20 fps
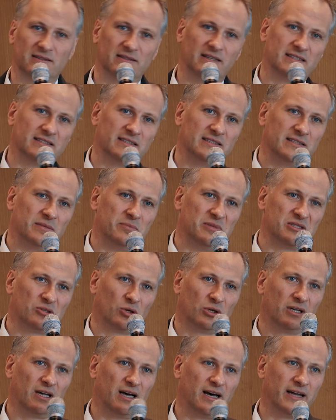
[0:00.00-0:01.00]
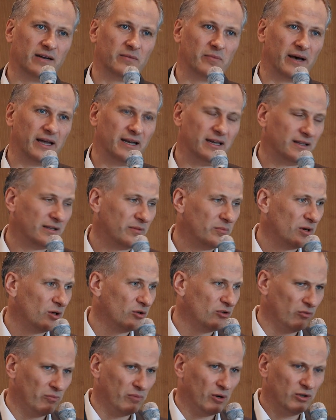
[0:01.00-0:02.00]
das ist die Besonderheit, meine ich, im
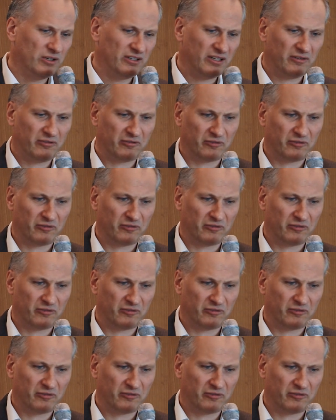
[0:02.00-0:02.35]
Automotive,